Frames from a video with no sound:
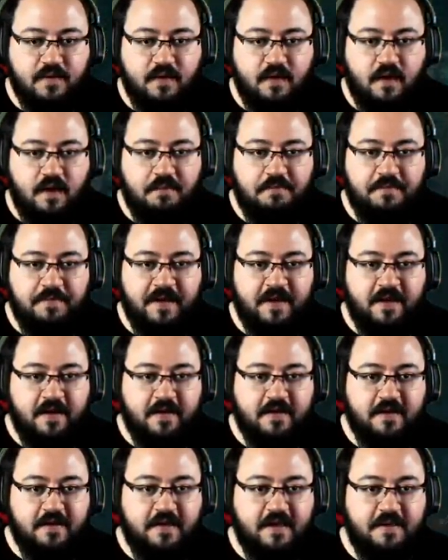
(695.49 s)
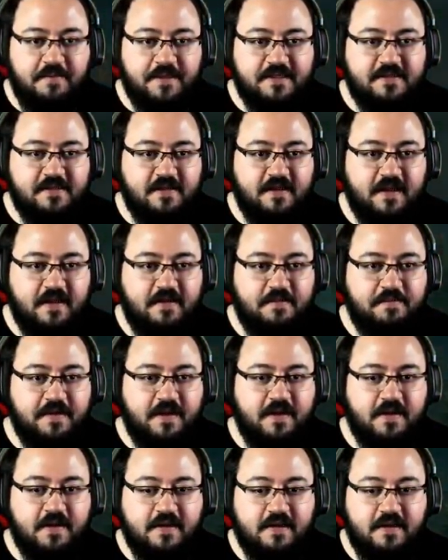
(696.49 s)
Abi beni Helal arkada kanka. yemesinler. Beni
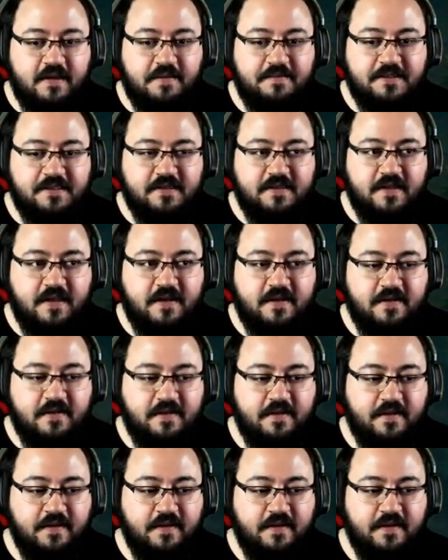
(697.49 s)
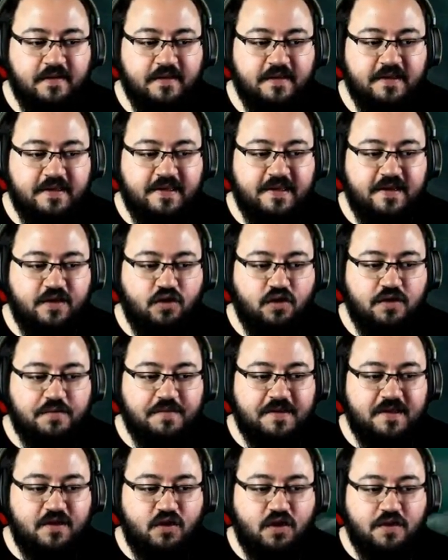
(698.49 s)
arkada yemesinler. Giriyorum
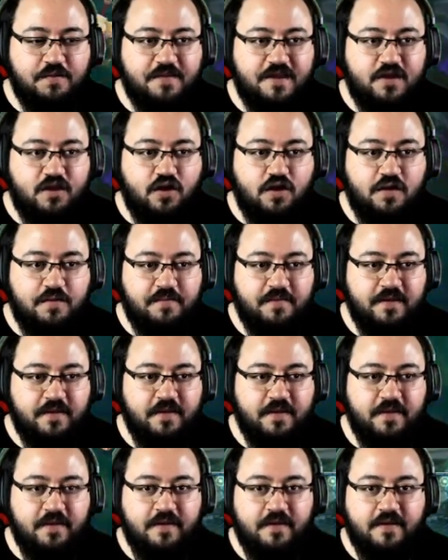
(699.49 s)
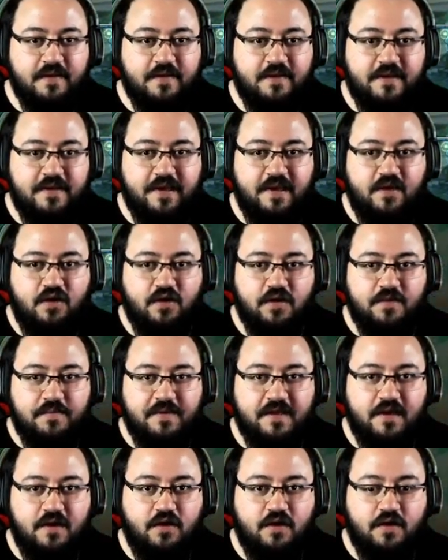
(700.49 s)
giriyorum giriyorum. Roketler adam. bu ne bu
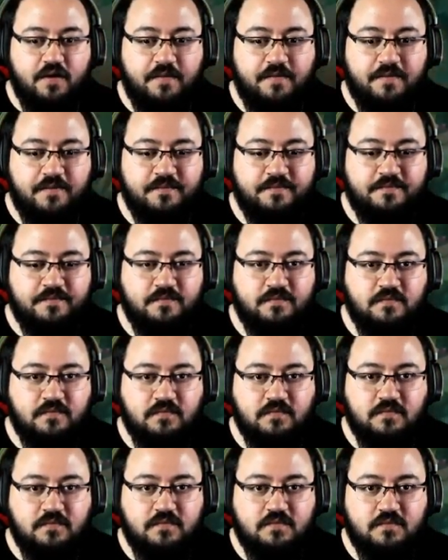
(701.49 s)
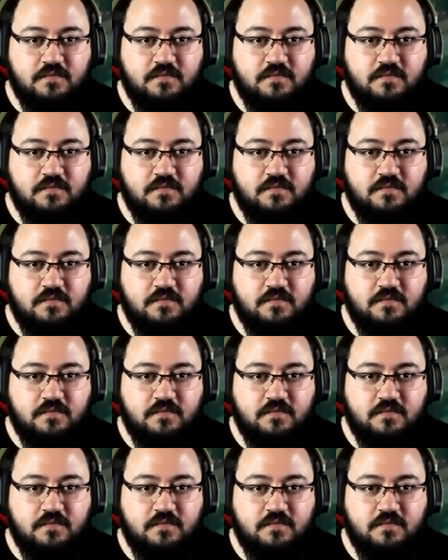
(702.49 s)
ne bu ne? Hayır.